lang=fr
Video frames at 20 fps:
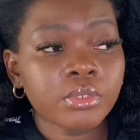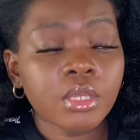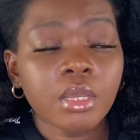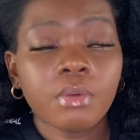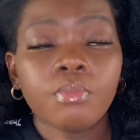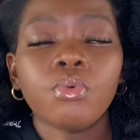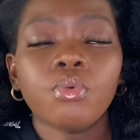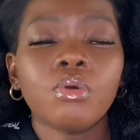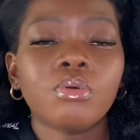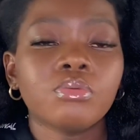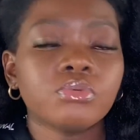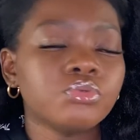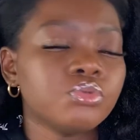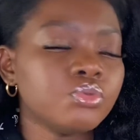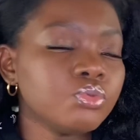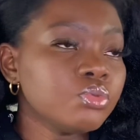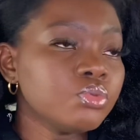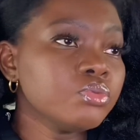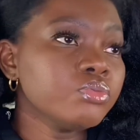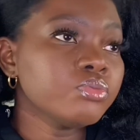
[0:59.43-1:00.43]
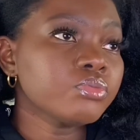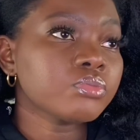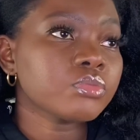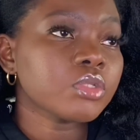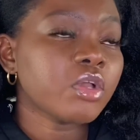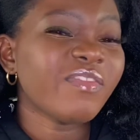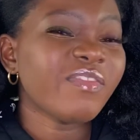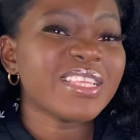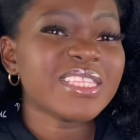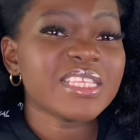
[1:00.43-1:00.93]
Bon, nous,
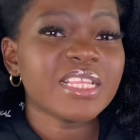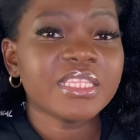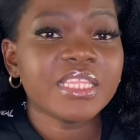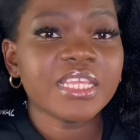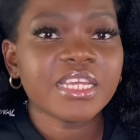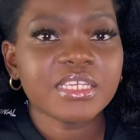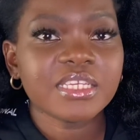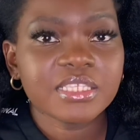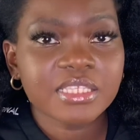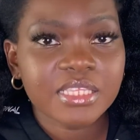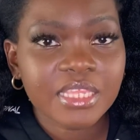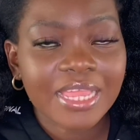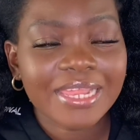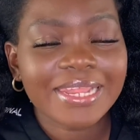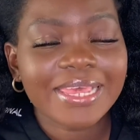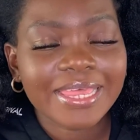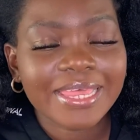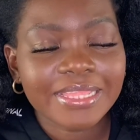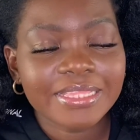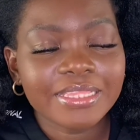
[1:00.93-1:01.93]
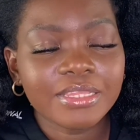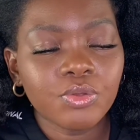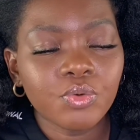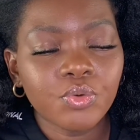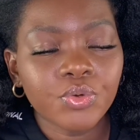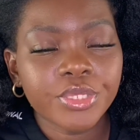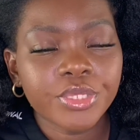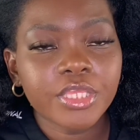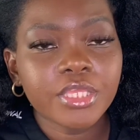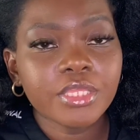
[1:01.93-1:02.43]
on va s'intéresser à la
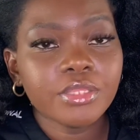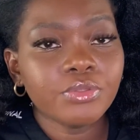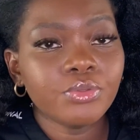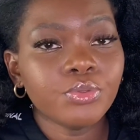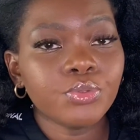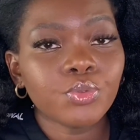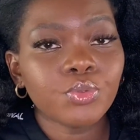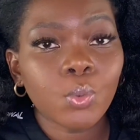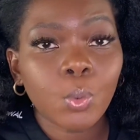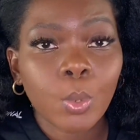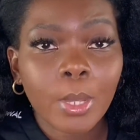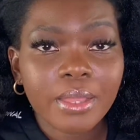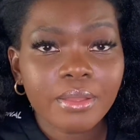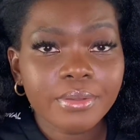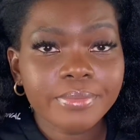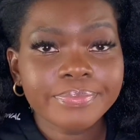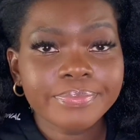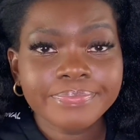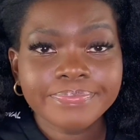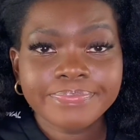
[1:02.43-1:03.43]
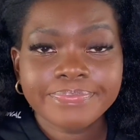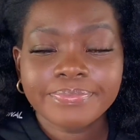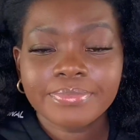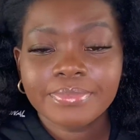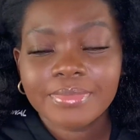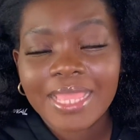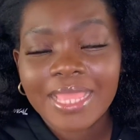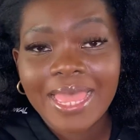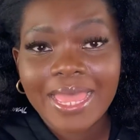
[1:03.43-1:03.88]
catégorie de 3 à